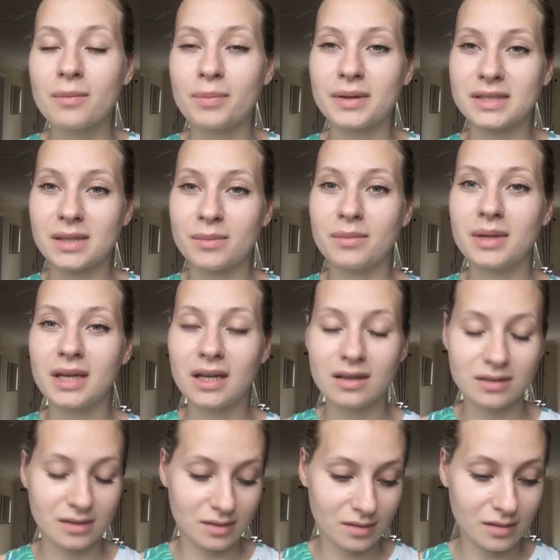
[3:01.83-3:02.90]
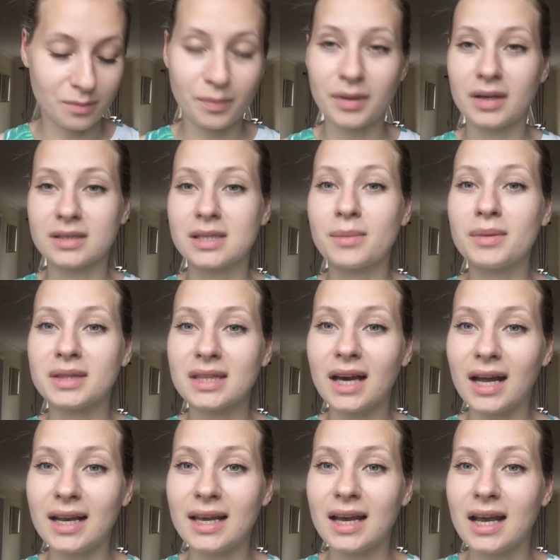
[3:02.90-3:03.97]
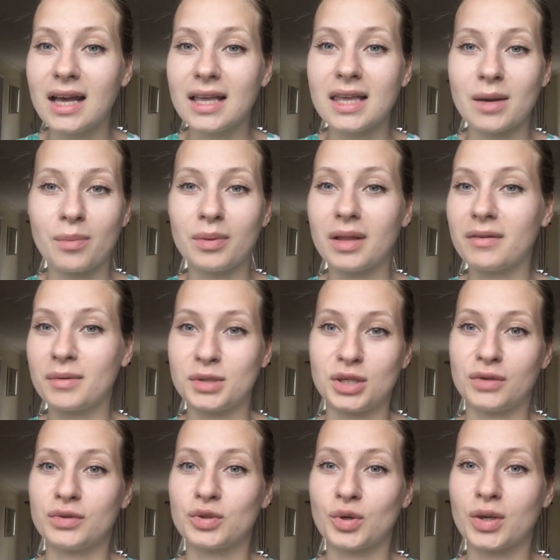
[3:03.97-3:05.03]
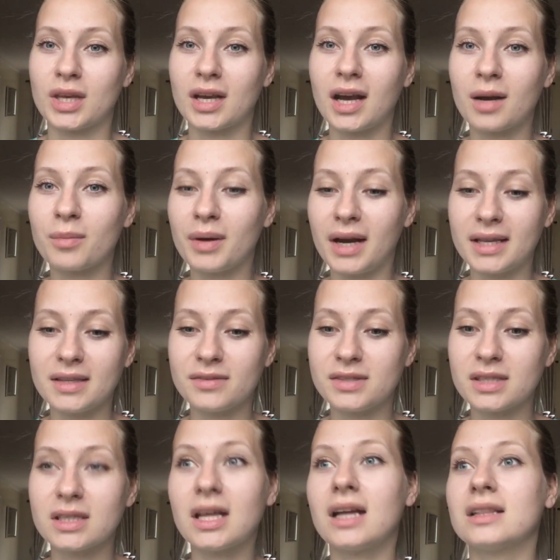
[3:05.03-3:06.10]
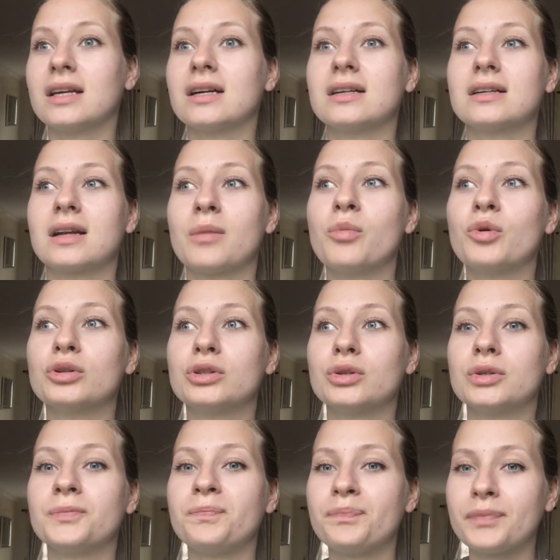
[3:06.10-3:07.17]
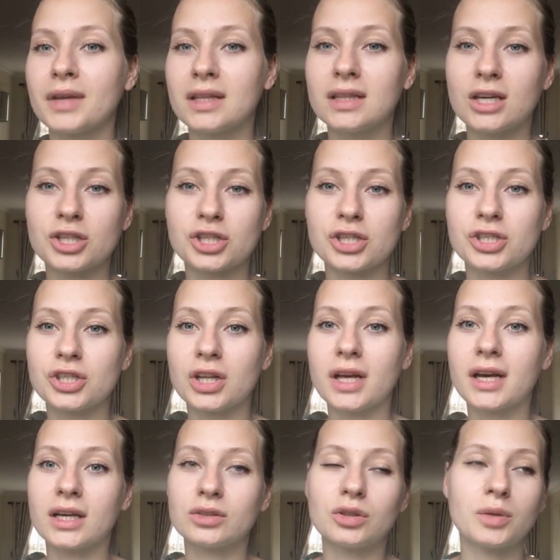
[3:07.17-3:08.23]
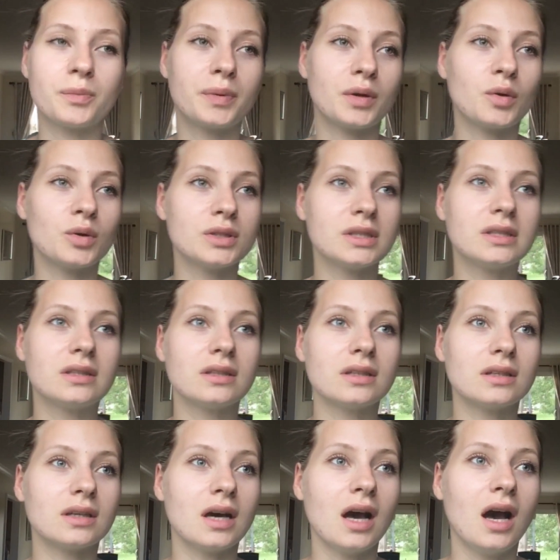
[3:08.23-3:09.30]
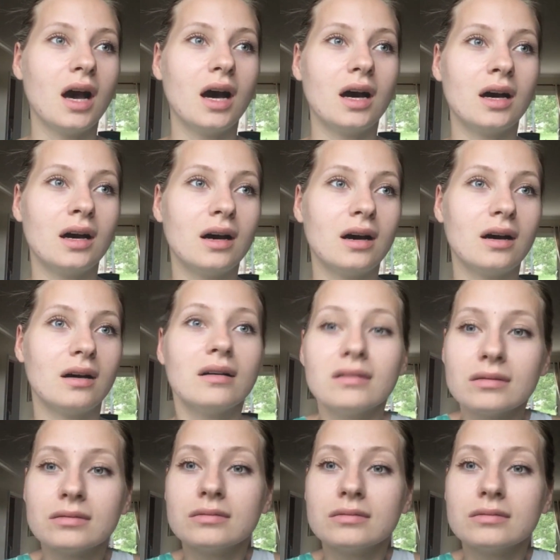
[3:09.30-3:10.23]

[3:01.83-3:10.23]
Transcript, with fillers: позами... позаметали. Я была вообще в шоке, как бы они всегда так работают. Даже человек, который приходит э, а,